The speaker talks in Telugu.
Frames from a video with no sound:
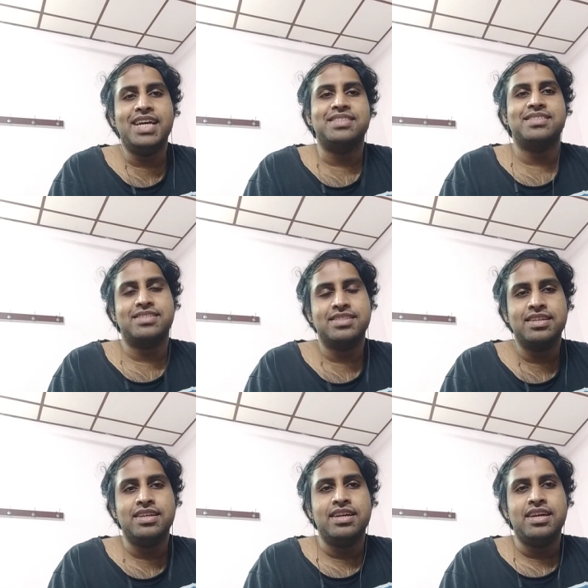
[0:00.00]
ఎస్
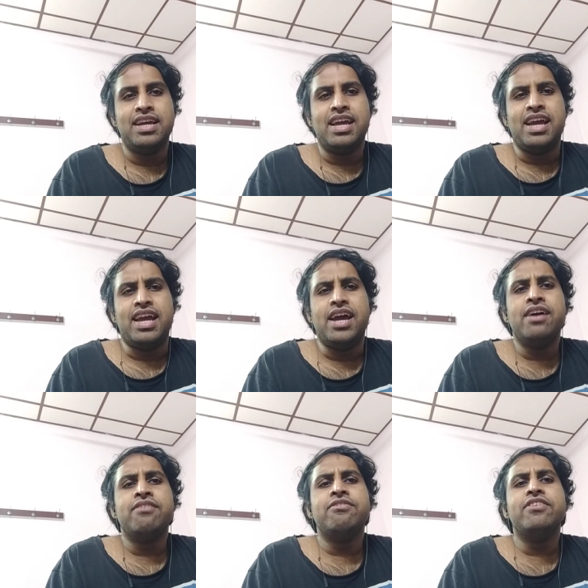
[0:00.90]

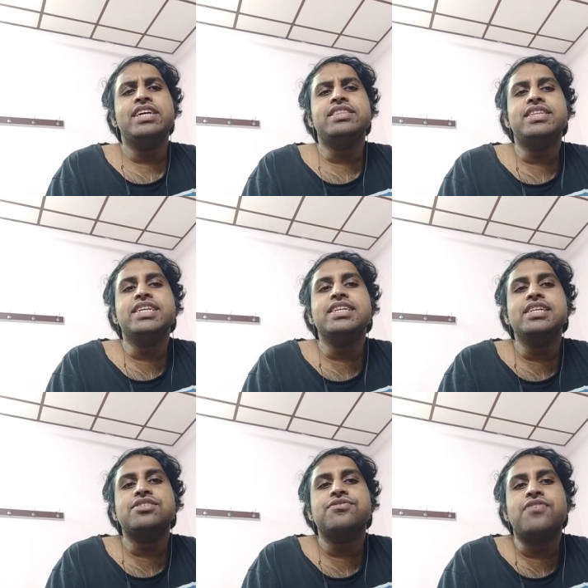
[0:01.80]
ఎవ్రీథింగ్
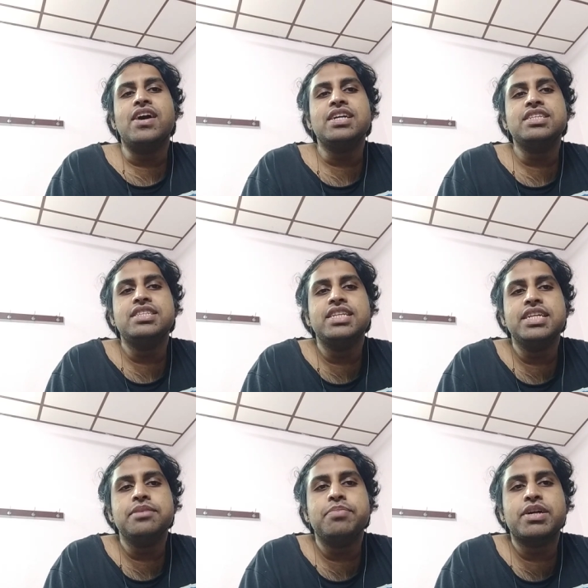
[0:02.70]
ఈజ్
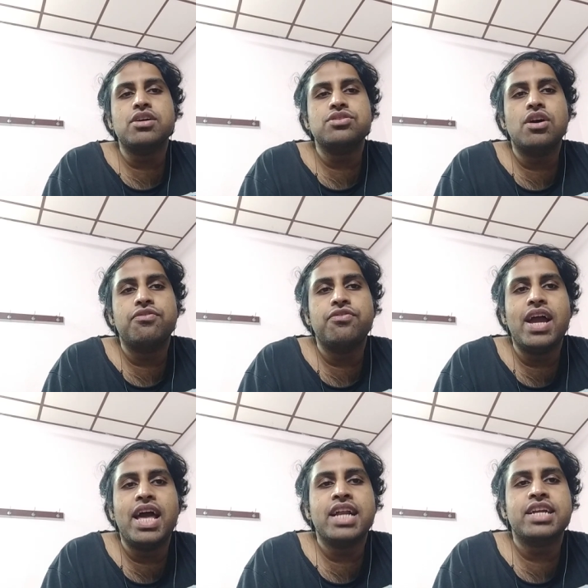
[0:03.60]
ఫంక్షనింగ్ బికాస్ ఆఫ్
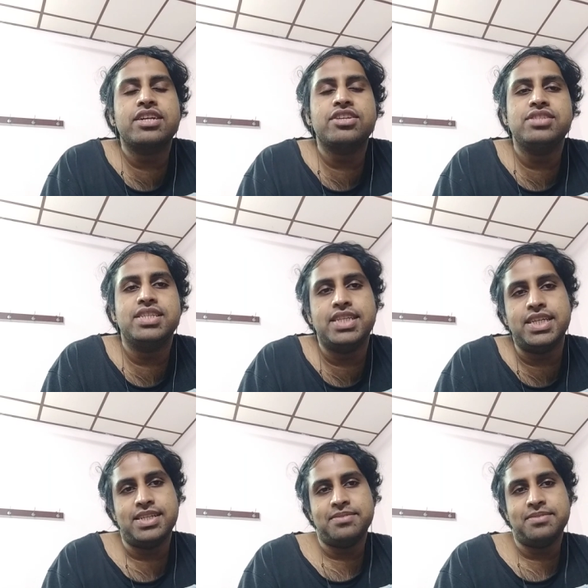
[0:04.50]
ఎలక్ట్రిసిటీ